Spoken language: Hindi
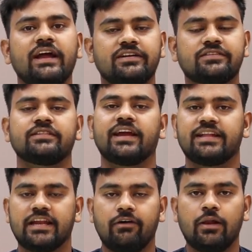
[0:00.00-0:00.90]
एड्स
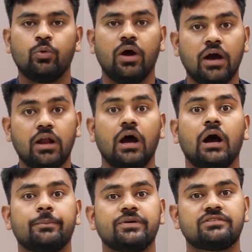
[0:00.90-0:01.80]
नहीं देने वाला हूँ अगर
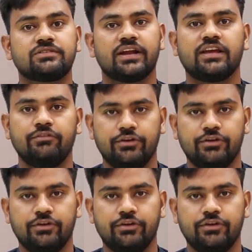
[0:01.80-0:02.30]
आप इस तरह के